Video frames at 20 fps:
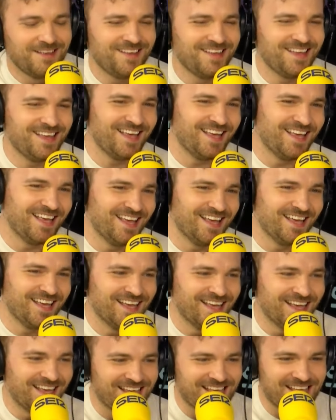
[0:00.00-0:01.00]

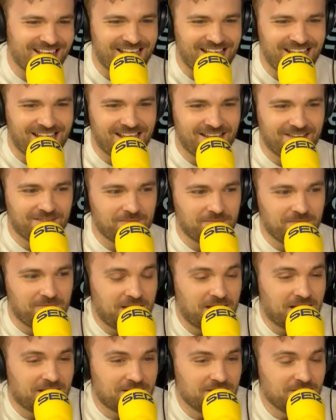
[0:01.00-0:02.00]
Y,
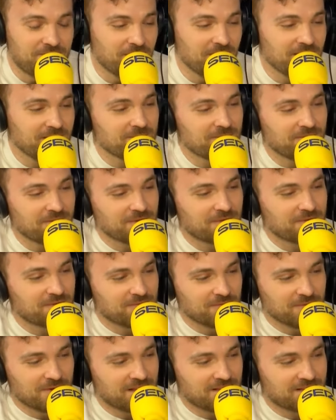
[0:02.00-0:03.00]
así fue.
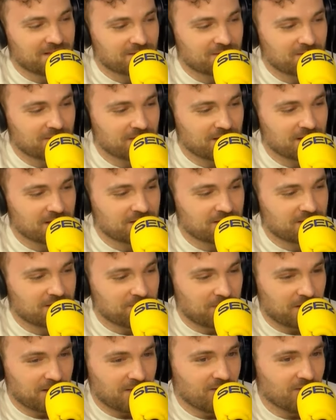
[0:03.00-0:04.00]
Pues una de estas cosas,
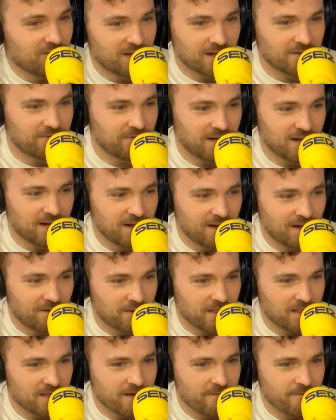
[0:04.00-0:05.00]
siempre digo que al final en la
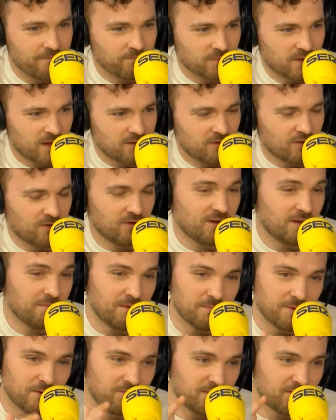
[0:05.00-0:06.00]
vida, yo creo que en
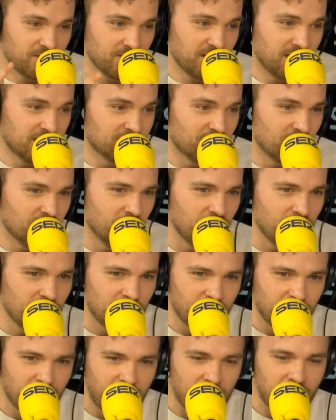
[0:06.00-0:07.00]
mi profesión y en todo, yo
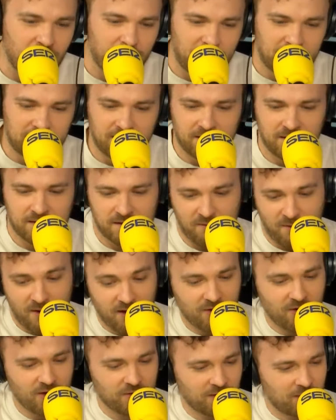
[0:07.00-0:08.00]
creo que hay una parte de
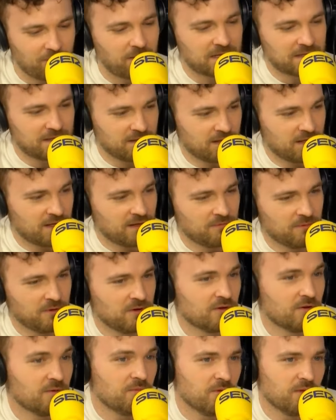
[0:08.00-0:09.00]
trabajo, hay una parte de,
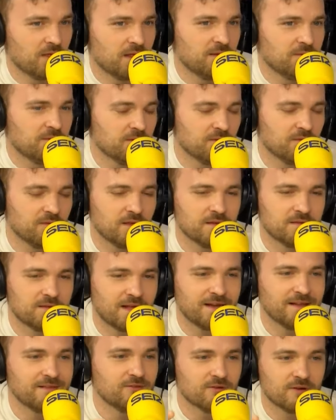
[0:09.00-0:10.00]
bueno, como de, ¿no? de
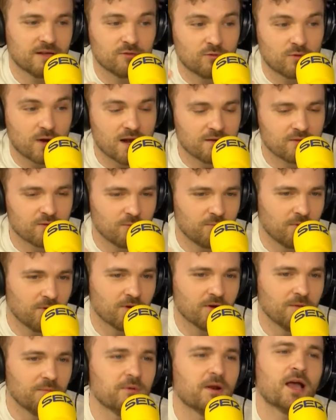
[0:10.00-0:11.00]
talento natural,
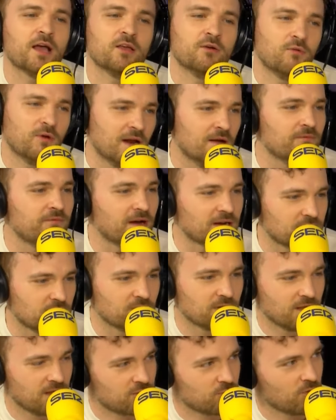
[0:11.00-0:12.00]
supongo, pero hay un gran
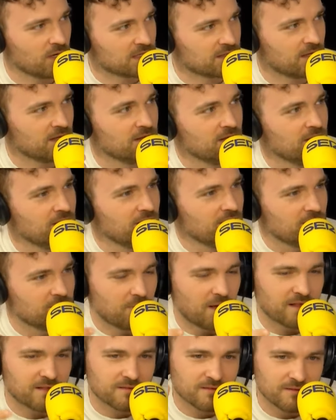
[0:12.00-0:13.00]
factor de suerte. Es
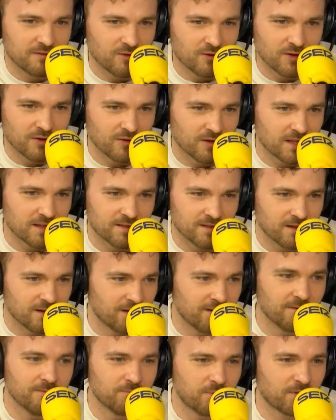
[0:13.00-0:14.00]
más, yo creo que es
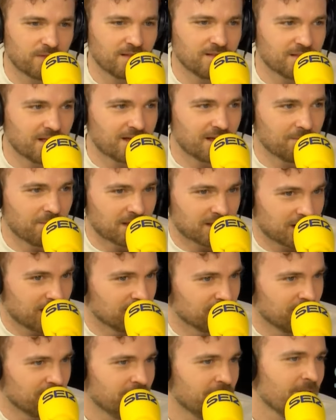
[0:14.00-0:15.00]
el porcentaje más
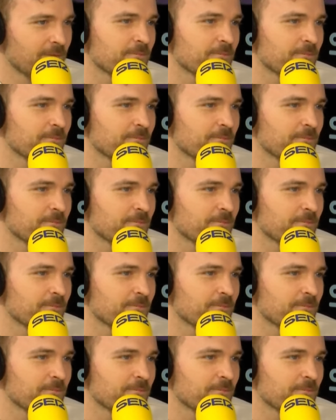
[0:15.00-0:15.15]
grande.